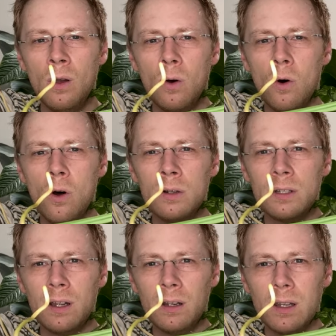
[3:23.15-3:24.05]
Und
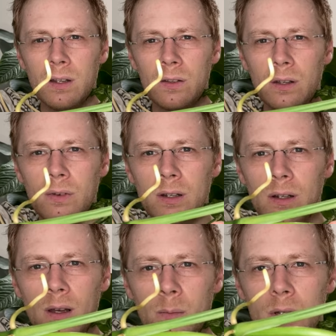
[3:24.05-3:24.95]
dann geht das hier
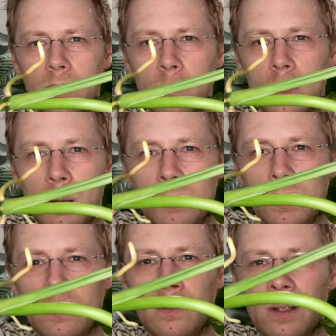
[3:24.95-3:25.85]
weiter mit dem
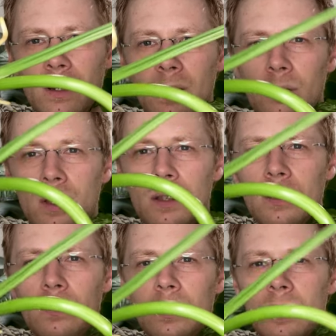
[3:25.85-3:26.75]
Stämmchen. Dann haben wir
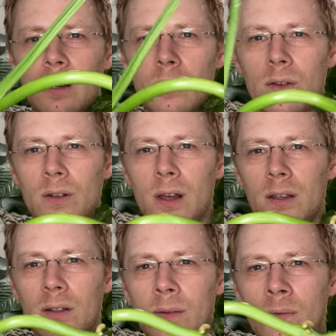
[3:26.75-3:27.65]
hier wieder genau das
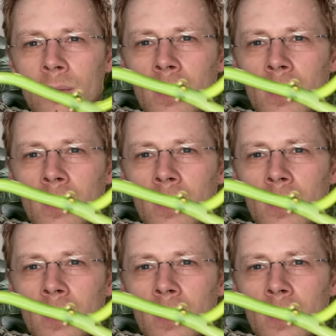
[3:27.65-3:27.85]
gleiche.